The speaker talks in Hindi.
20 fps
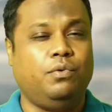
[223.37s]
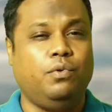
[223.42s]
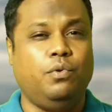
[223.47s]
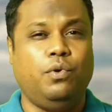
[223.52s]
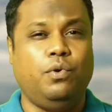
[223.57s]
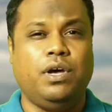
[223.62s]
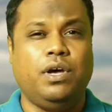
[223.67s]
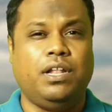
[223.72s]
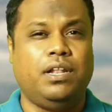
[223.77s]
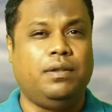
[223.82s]

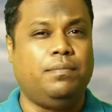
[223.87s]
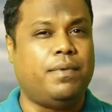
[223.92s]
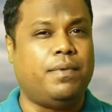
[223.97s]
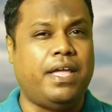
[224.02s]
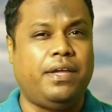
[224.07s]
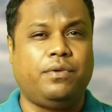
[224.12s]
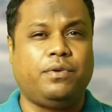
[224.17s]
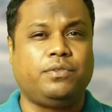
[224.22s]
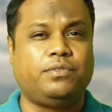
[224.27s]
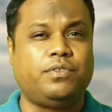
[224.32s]
गूगल
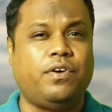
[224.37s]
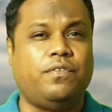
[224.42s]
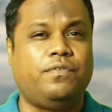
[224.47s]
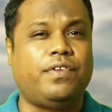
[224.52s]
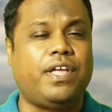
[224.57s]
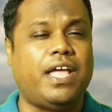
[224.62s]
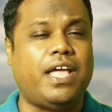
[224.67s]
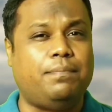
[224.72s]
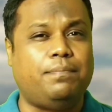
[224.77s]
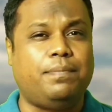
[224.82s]

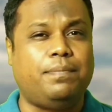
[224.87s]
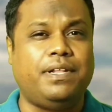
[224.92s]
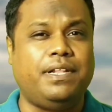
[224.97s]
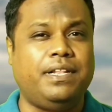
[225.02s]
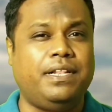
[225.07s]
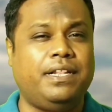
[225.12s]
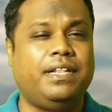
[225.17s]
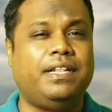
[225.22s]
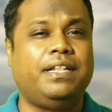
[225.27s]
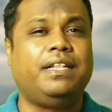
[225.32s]
माइक्रोसॉफ्ट
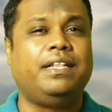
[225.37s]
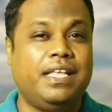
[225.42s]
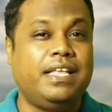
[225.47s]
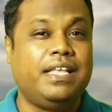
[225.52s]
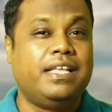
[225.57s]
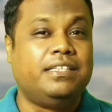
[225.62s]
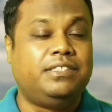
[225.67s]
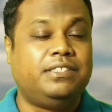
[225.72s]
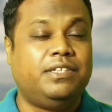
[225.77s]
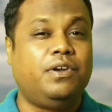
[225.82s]
एप्पल
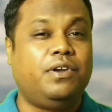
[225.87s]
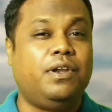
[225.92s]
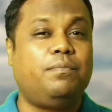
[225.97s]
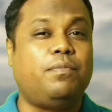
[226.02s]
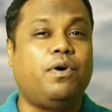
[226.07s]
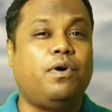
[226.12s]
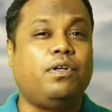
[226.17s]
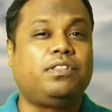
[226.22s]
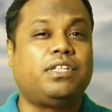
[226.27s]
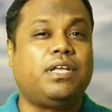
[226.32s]
जिन्होंने
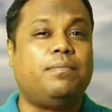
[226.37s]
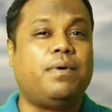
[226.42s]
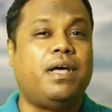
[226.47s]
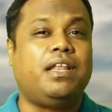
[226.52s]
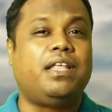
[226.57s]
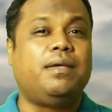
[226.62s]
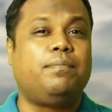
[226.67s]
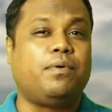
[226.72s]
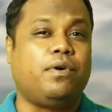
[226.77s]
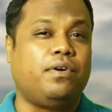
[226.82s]
बहुत
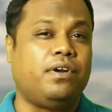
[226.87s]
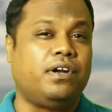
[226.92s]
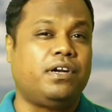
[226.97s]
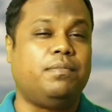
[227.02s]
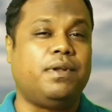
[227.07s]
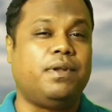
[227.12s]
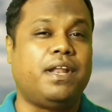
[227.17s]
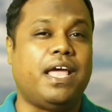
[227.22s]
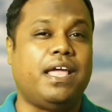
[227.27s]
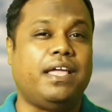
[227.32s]
कमाल के
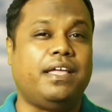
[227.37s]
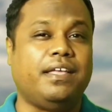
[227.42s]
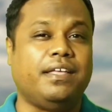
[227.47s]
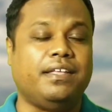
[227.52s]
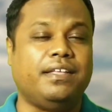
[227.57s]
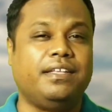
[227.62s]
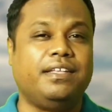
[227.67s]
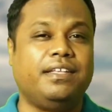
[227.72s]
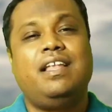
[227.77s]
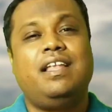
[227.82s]
प्रोडक्ट बनाए हैं
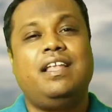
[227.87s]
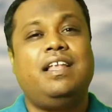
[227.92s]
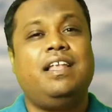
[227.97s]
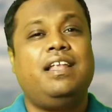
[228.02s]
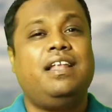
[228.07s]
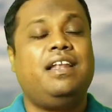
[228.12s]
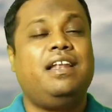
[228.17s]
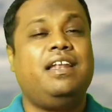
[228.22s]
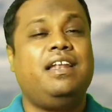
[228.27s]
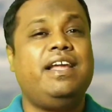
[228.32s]

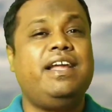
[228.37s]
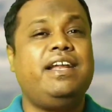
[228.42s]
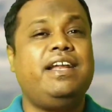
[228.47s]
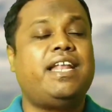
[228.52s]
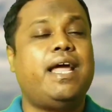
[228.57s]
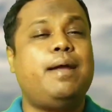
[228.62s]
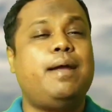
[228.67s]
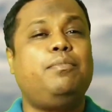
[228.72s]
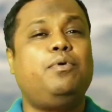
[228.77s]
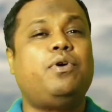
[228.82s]
लेकिन
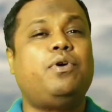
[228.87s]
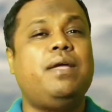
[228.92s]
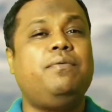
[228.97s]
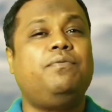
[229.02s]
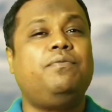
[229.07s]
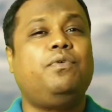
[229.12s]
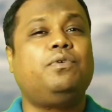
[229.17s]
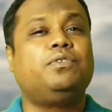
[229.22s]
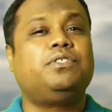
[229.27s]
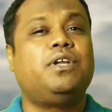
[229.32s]
टाइम टू
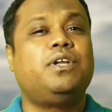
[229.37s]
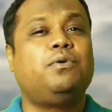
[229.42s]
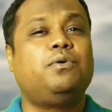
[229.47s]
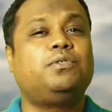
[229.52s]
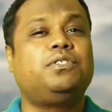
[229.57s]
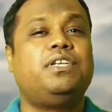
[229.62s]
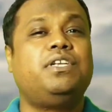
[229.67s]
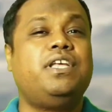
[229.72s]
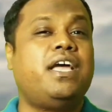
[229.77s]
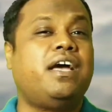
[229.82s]
टाइम वो कुछ ना
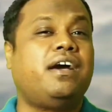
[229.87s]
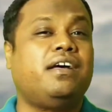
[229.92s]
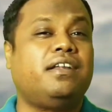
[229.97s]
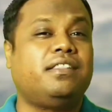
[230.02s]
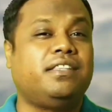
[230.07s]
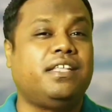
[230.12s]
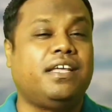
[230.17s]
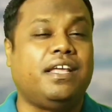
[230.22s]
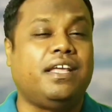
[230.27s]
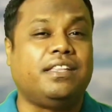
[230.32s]
कुछ नया
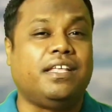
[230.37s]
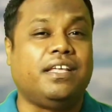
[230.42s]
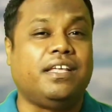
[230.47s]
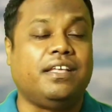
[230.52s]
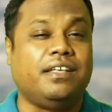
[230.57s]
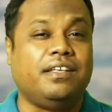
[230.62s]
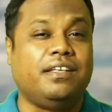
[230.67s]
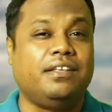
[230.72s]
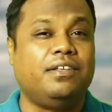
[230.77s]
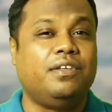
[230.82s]
करते रहते
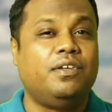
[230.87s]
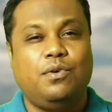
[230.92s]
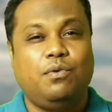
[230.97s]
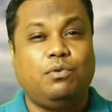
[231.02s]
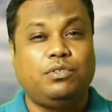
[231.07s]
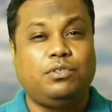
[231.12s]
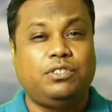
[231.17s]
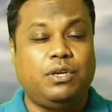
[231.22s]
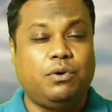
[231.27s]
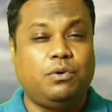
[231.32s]
हैं
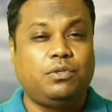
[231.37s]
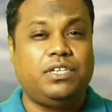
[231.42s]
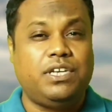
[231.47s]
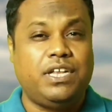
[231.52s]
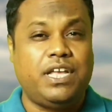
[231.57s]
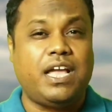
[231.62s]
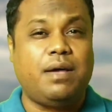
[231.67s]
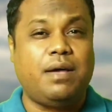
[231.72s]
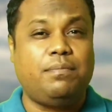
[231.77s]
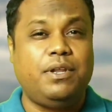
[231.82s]
कुछ ना कुछ
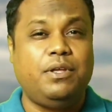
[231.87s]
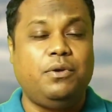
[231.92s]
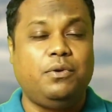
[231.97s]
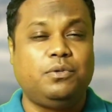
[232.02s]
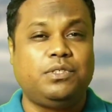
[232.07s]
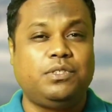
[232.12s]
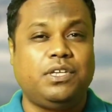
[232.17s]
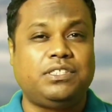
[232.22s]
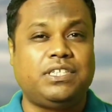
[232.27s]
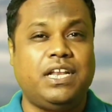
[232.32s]
नया अपने
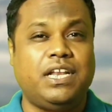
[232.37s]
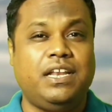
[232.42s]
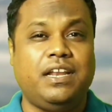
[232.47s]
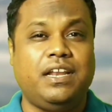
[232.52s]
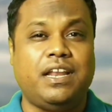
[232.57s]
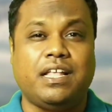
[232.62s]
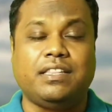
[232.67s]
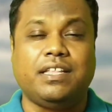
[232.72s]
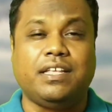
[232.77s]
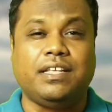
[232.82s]
यूज़र्स के लिए
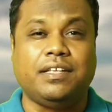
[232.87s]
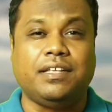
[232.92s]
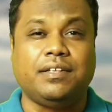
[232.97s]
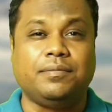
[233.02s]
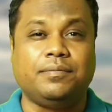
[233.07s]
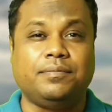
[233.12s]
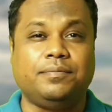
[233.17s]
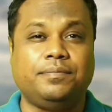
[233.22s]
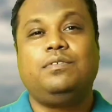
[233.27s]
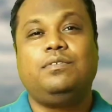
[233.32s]
लाते हैं
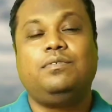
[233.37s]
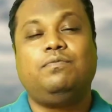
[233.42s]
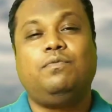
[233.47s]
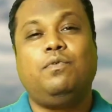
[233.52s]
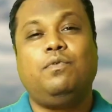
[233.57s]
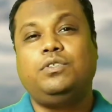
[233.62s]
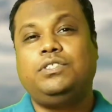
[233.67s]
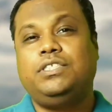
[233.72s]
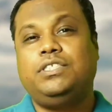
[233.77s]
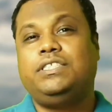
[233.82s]

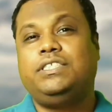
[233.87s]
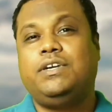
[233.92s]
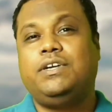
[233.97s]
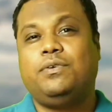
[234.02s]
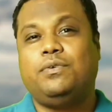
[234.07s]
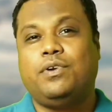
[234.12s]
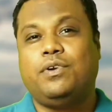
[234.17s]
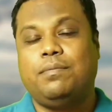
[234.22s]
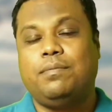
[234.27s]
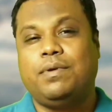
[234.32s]
वो चीज़ें
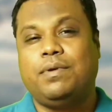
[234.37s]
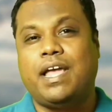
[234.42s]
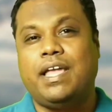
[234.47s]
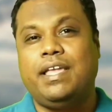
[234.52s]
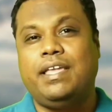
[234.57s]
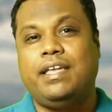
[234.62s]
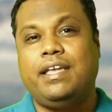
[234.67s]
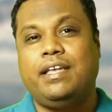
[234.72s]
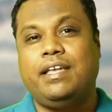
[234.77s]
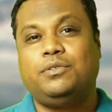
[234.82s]
उन्होंने
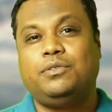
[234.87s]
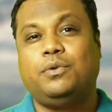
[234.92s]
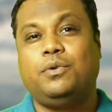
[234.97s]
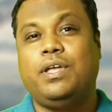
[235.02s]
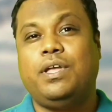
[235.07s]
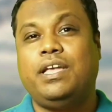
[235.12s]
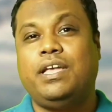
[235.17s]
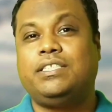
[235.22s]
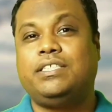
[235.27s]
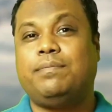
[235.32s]
बनाई हैं
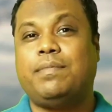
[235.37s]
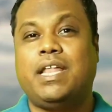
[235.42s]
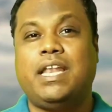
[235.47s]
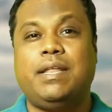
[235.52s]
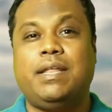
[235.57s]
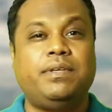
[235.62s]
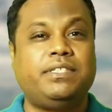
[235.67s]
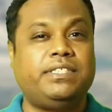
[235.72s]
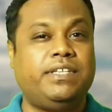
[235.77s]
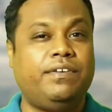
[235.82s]
जो एक
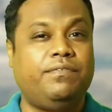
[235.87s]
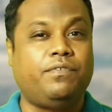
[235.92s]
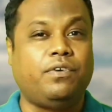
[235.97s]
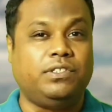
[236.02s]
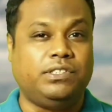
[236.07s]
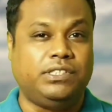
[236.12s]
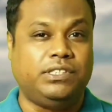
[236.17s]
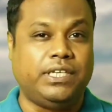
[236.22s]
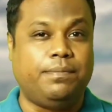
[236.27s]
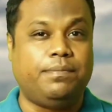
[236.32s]
ज़माने में सिर्फ
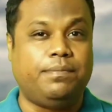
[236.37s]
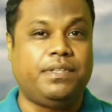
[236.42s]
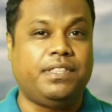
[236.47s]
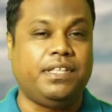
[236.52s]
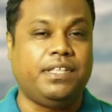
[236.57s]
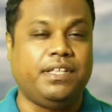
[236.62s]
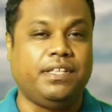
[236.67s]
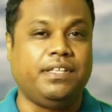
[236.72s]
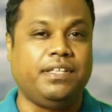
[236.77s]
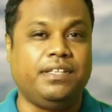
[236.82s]
कॉन्सेप्ट
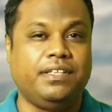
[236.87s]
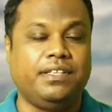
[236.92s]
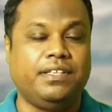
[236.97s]
थी